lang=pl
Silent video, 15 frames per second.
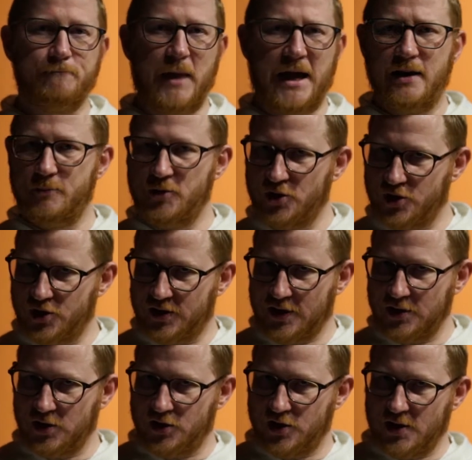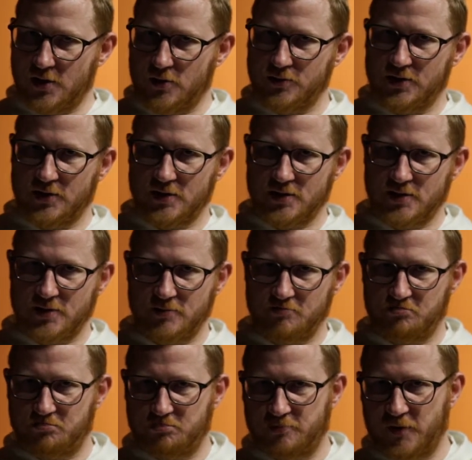Ale myślę, że ta niedziela ona nas
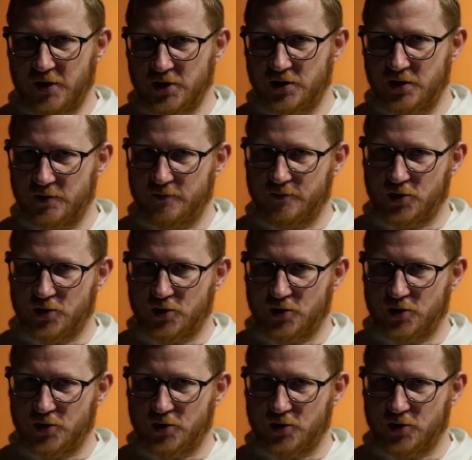właśnie